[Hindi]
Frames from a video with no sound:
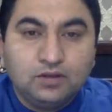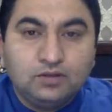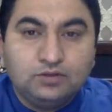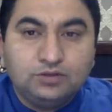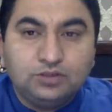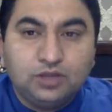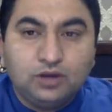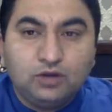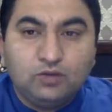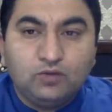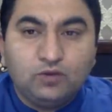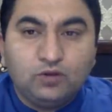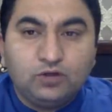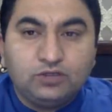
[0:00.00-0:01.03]
जी हेलो
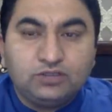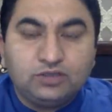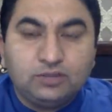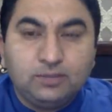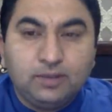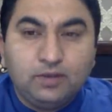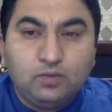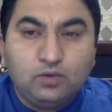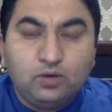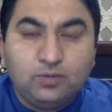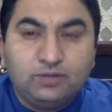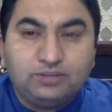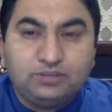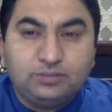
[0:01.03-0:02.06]
व्यूअर्स मैं हूं कमर
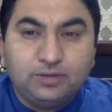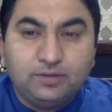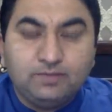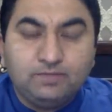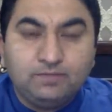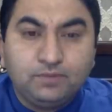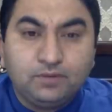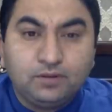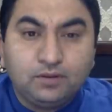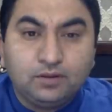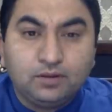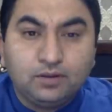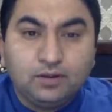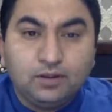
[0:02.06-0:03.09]
चीमा
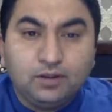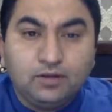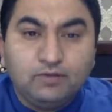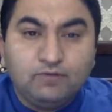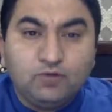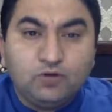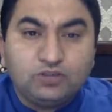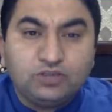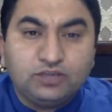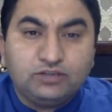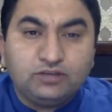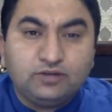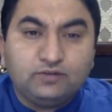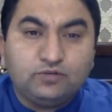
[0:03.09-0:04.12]
व्यूअर्स एक
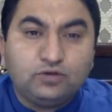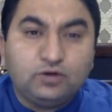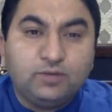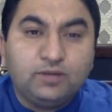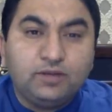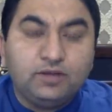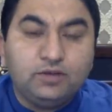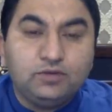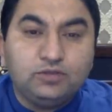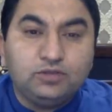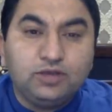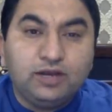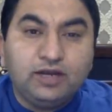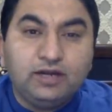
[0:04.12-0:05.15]
तरफ तो हमें
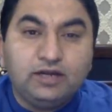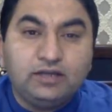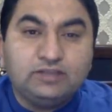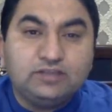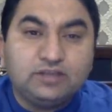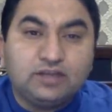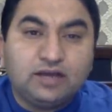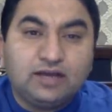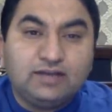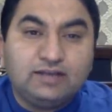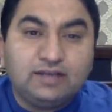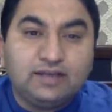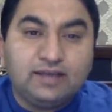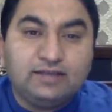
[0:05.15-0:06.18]
न्यूजीलैंड की सरकार
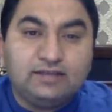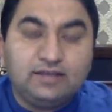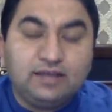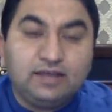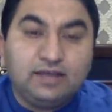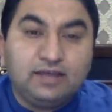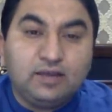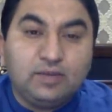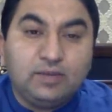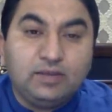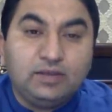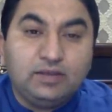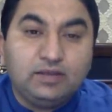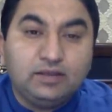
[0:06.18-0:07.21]
ये कहती है कि
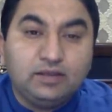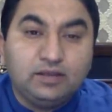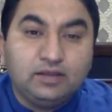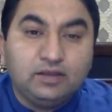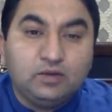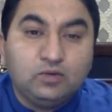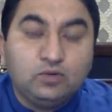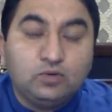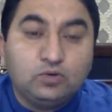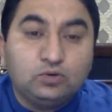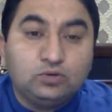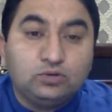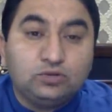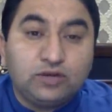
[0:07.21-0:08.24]
हमें उनको
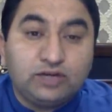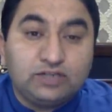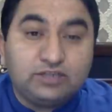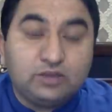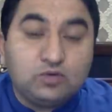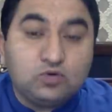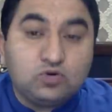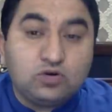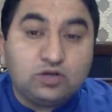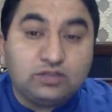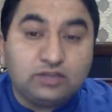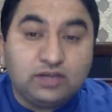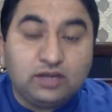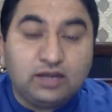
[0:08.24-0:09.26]
थ्रेट्स हैं उनको
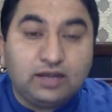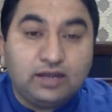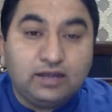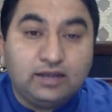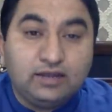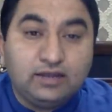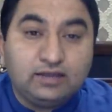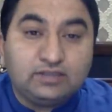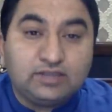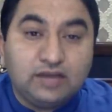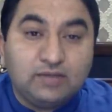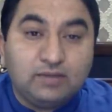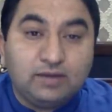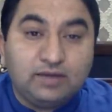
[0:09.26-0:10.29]
खतरा है
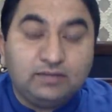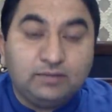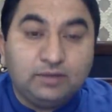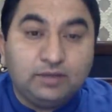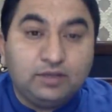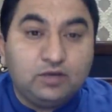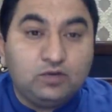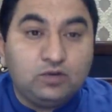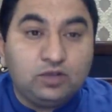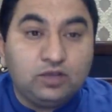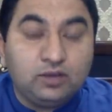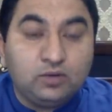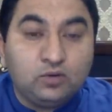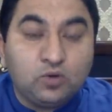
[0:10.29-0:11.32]
इस्लामाबाद में या
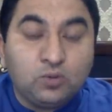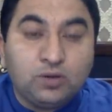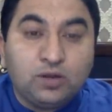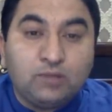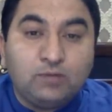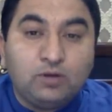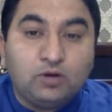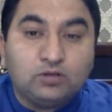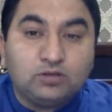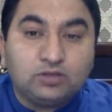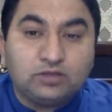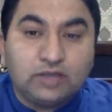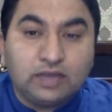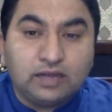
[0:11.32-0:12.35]
उनके उनके ऊपर हमला हो
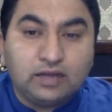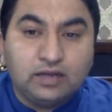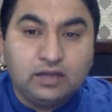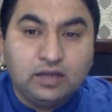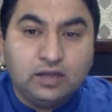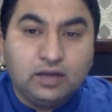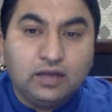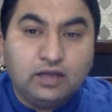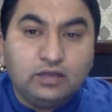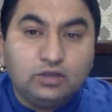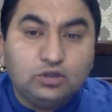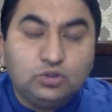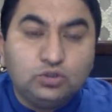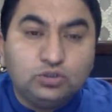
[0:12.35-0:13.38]
सकता है लेकिन
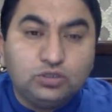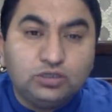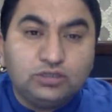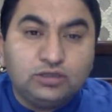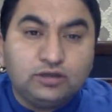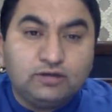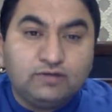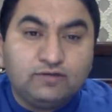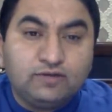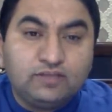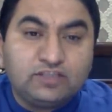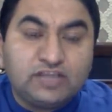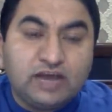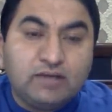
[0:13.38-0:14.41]
दूसरी तरफ
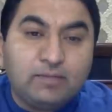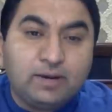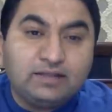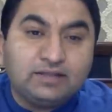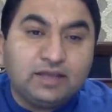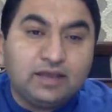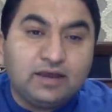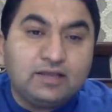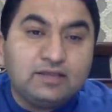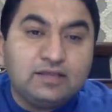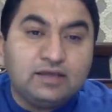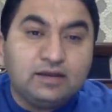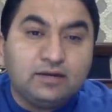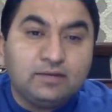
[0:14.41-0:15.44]
इस्लामाबाद के
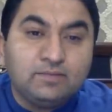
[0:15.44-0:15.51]
अंदर